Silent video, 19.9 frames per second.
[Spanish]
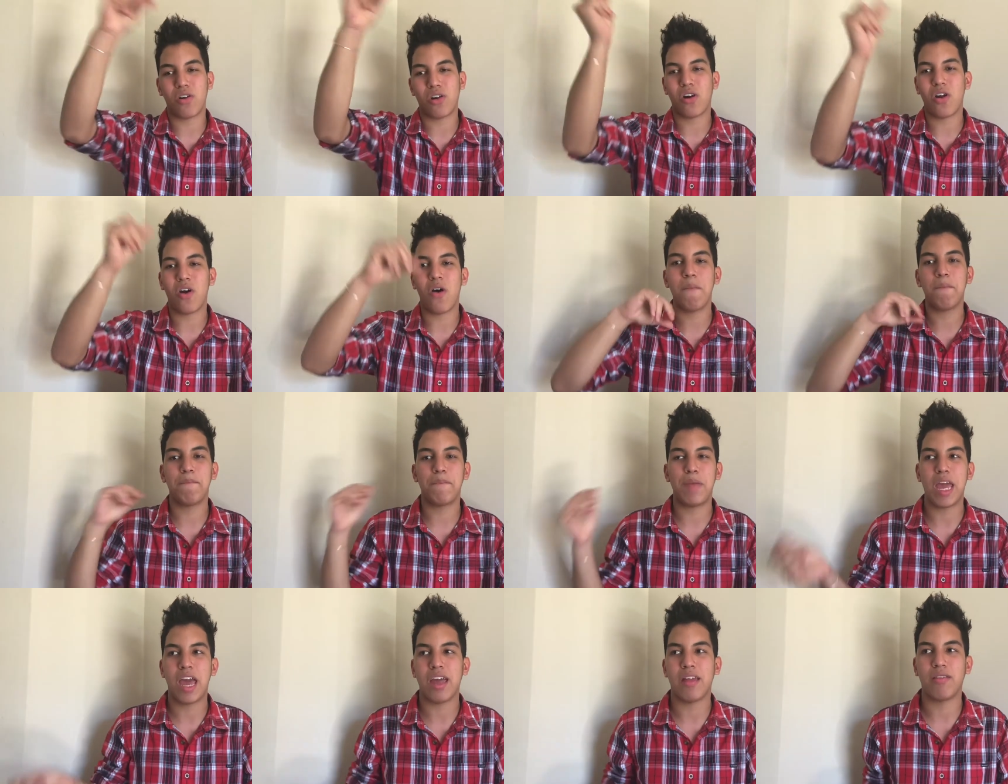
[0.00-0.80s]

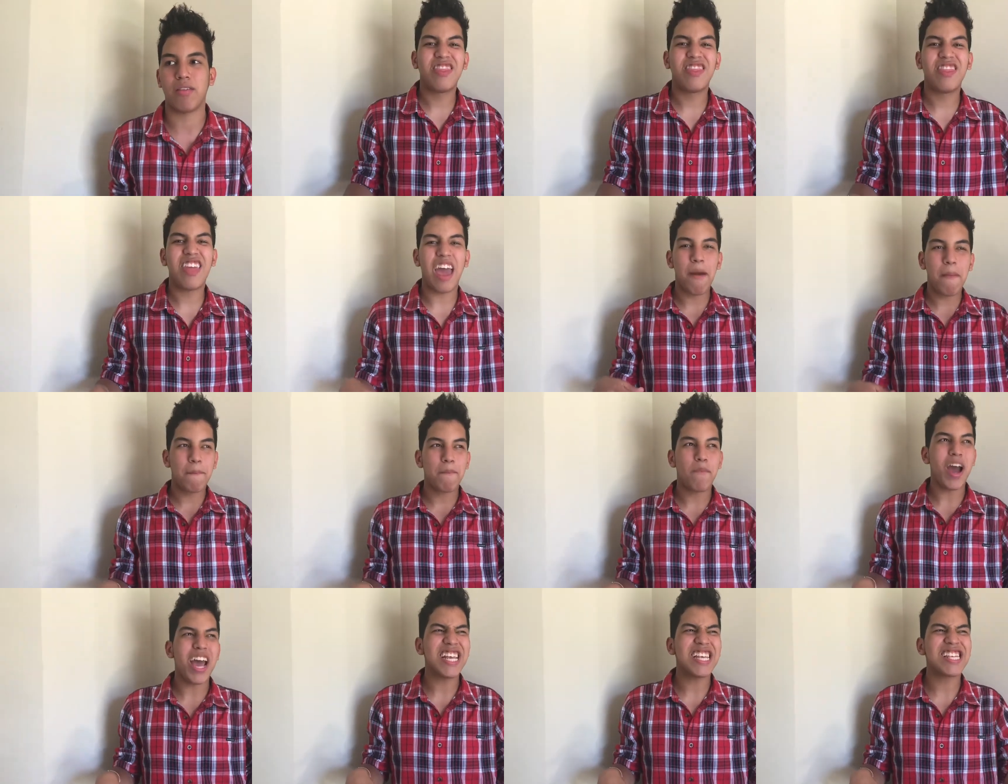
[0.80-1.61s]
rompiendo.
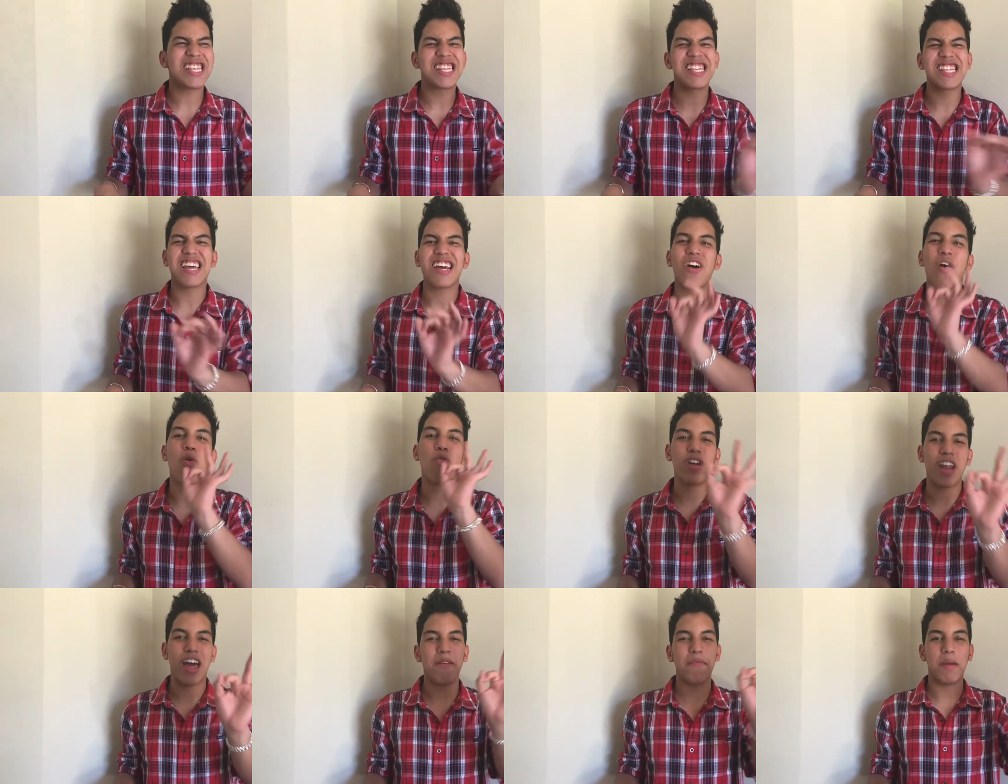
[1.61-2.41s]
Después
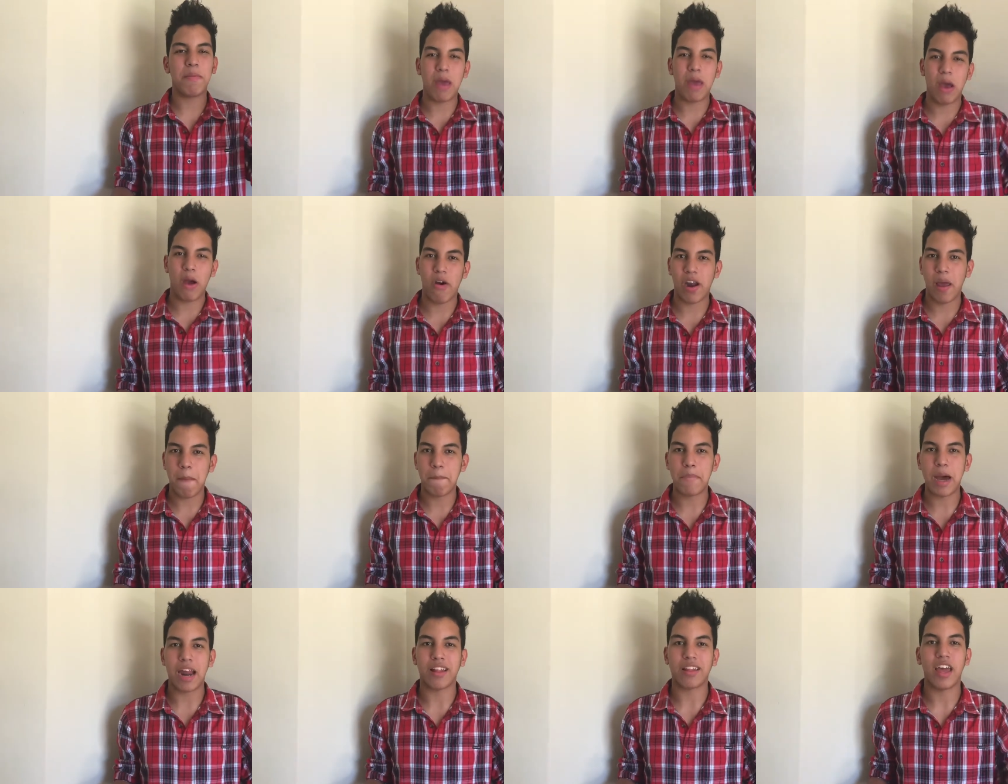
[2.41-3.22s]
una de mis mejores
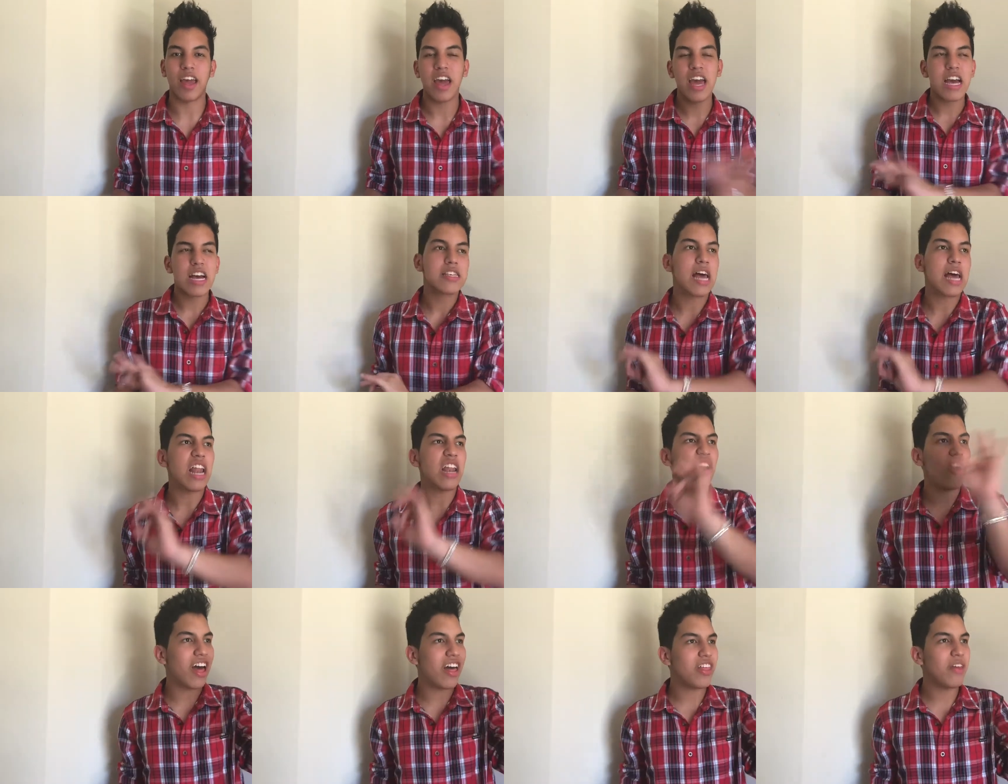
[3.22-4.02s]
partes,
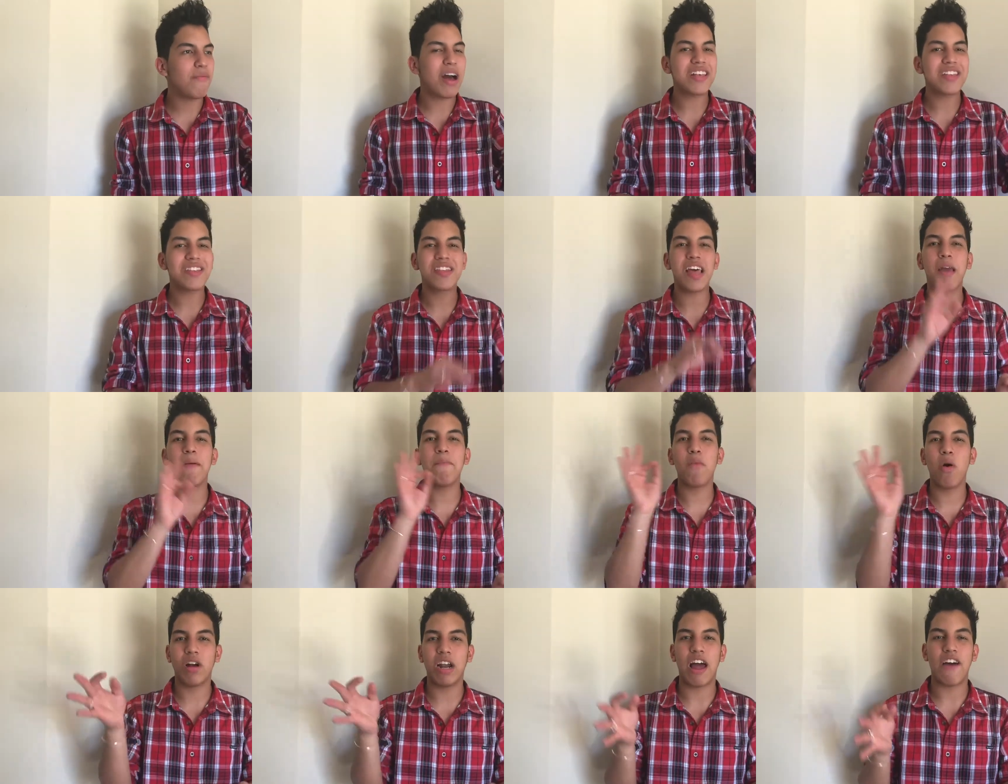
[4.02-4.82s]
salió la divasa y
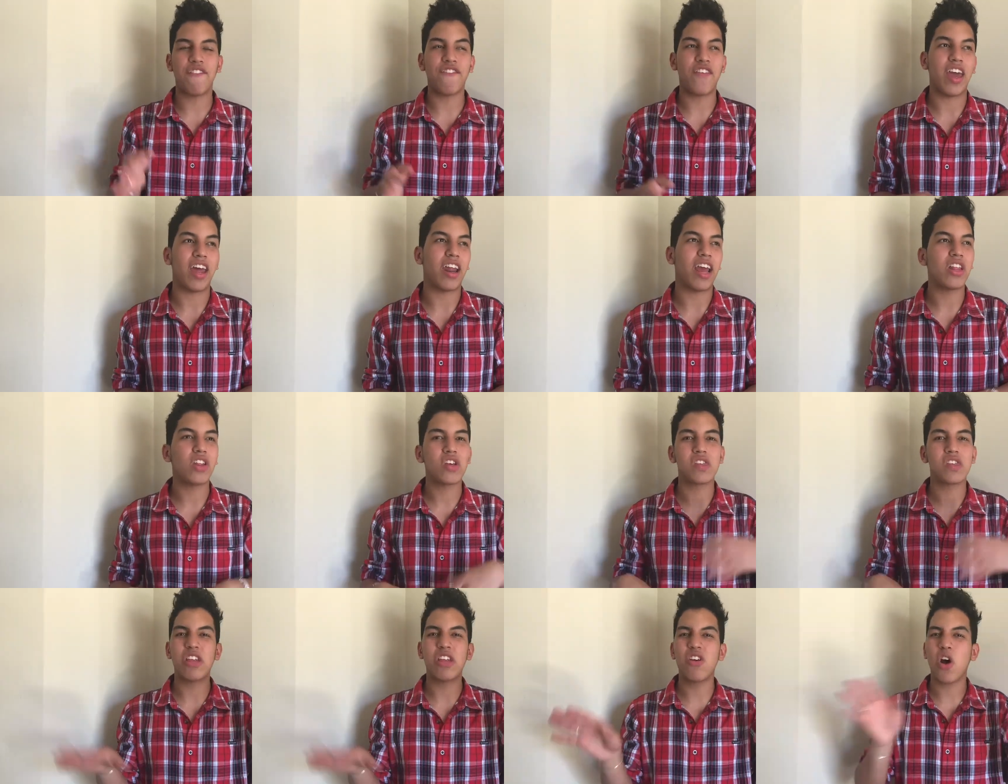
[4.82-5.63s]

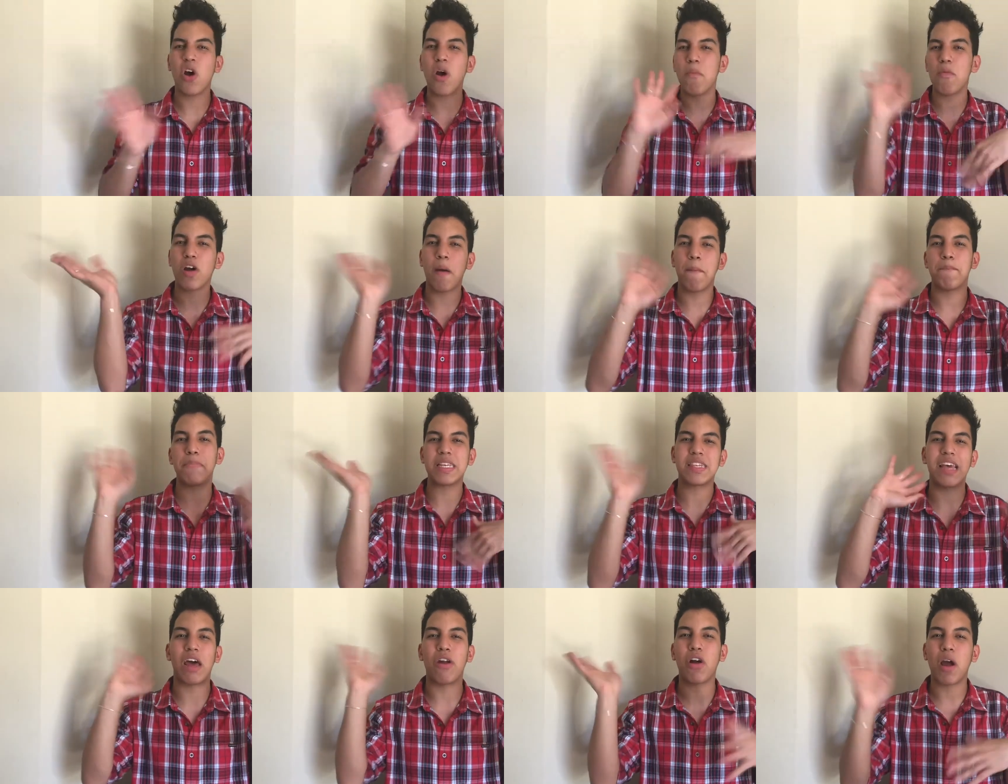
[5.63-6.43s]
Entonces ellos como que
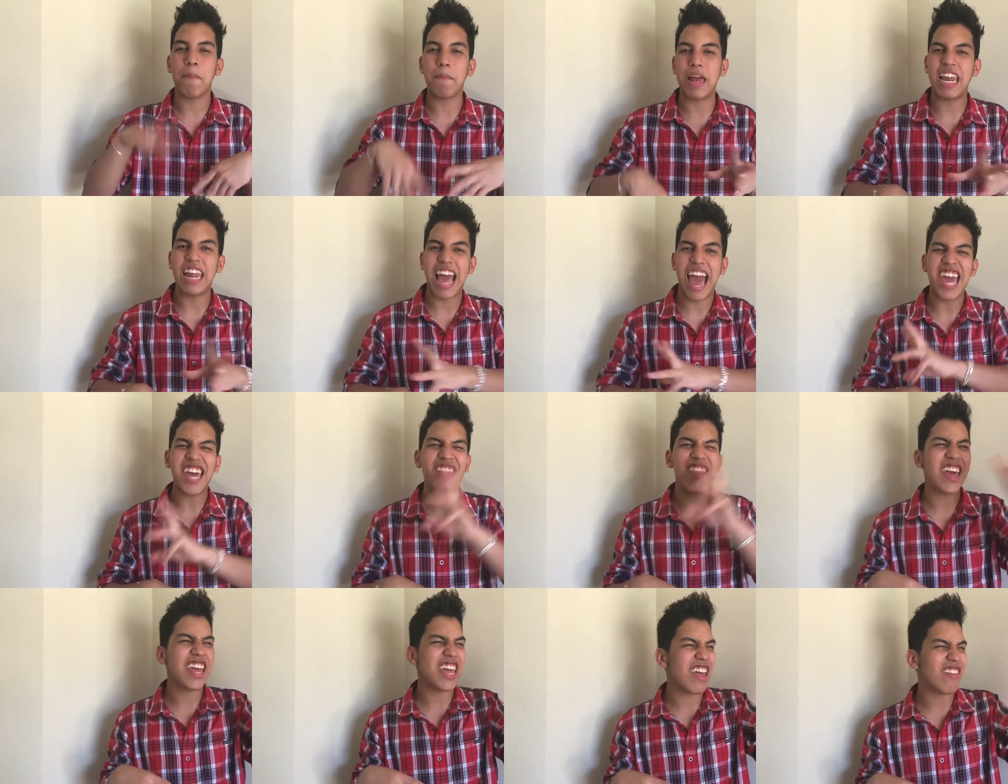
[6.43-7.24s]
empezaron a pelear ahí
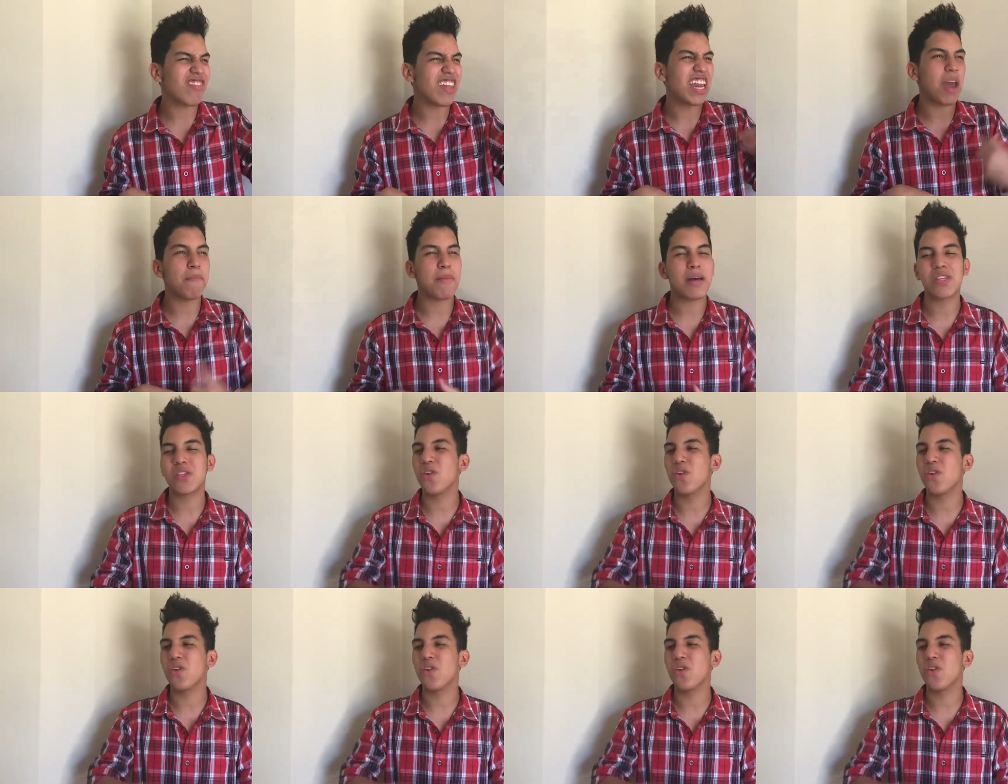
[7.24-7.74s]
de quién tenía más